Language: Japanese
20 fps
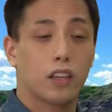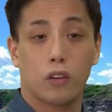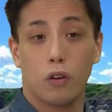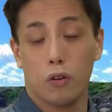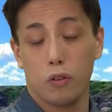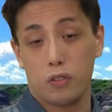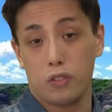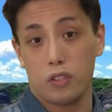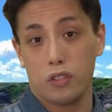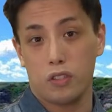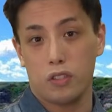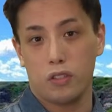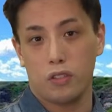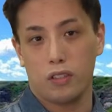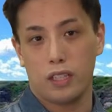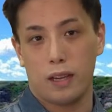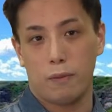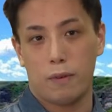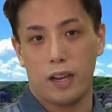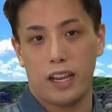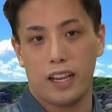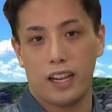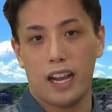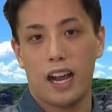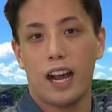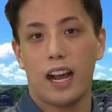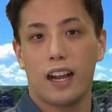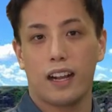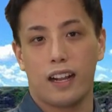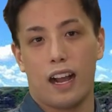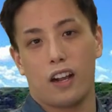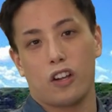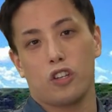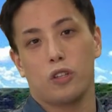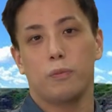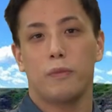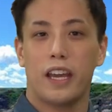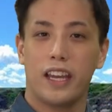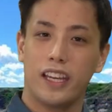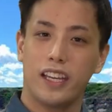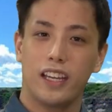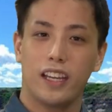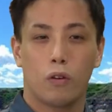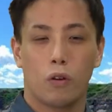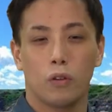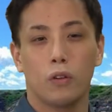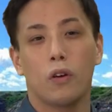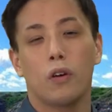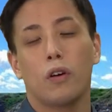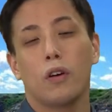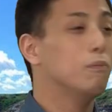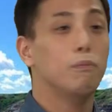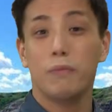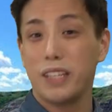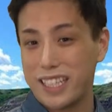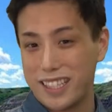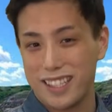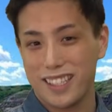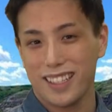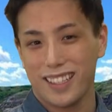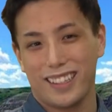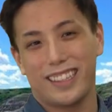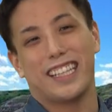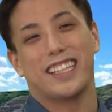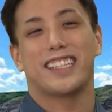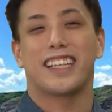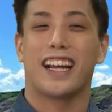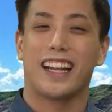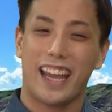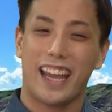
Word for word: 共通の名前が学名この3つでした